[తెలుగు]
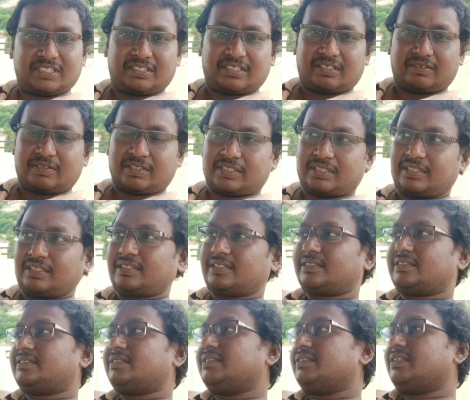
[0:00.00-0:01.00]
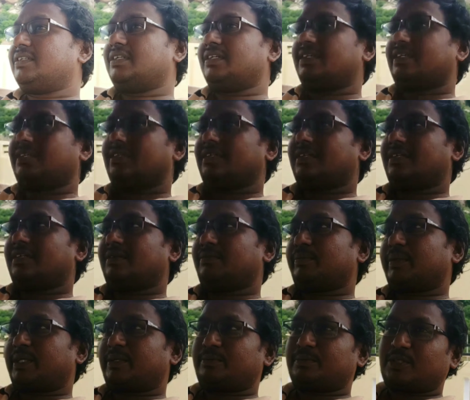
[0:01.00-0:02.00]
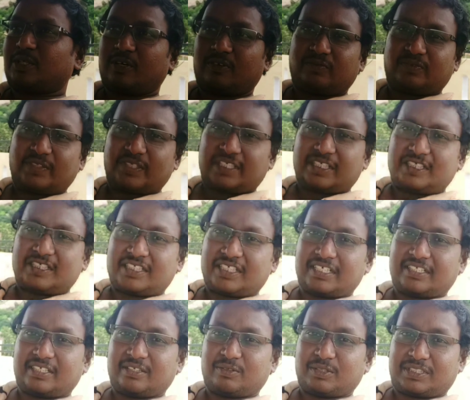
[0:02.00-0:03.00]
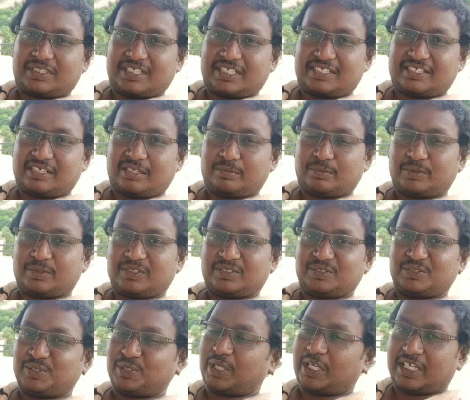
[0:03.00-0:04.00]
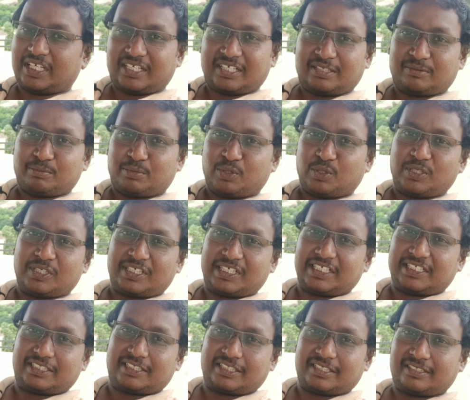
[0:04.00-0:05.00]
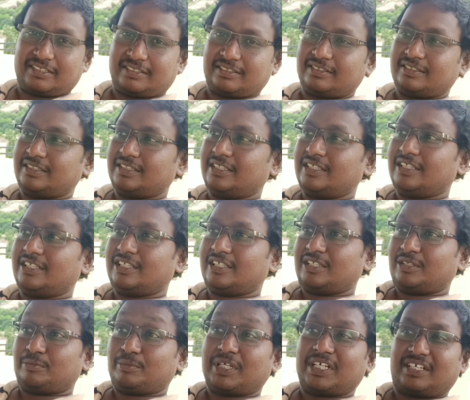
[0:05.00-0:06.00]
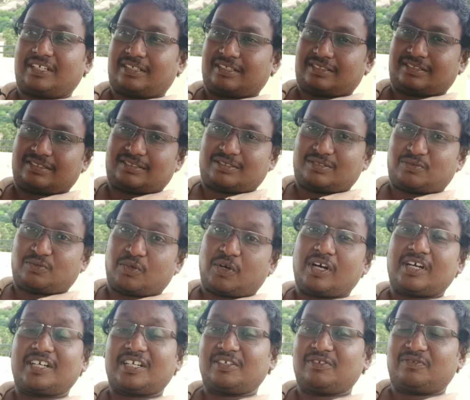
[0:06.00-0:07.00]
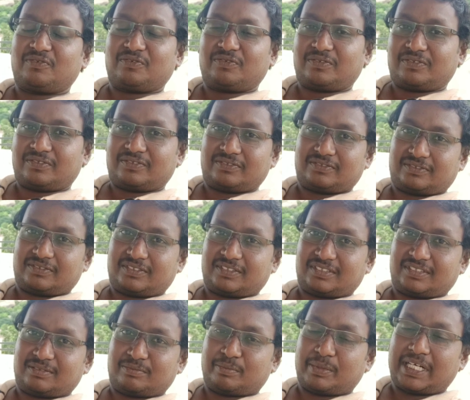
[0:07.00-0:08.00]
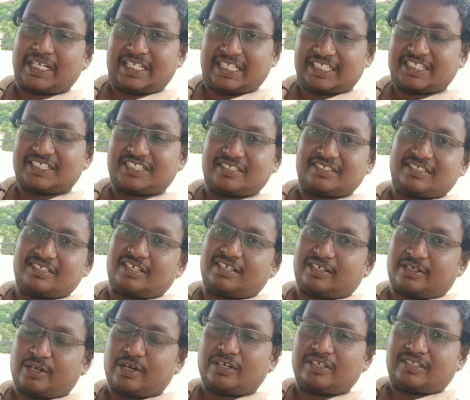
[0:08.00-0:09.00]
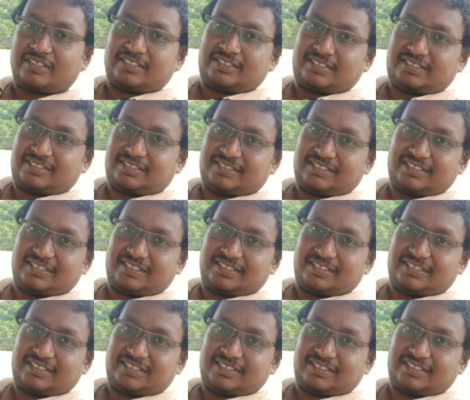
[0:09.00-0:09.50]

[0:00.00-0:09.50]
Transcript: వచ్చిన తర్వాత మనం సాఫ్ట్వేర్ నుంచి అయితే వచ్చేసాము ఓకే గోల్డ్ డెసిషన్ బట్ వాట్ ఇఫ్ మై డెసిషన్స్ ఆర్ రాంగ్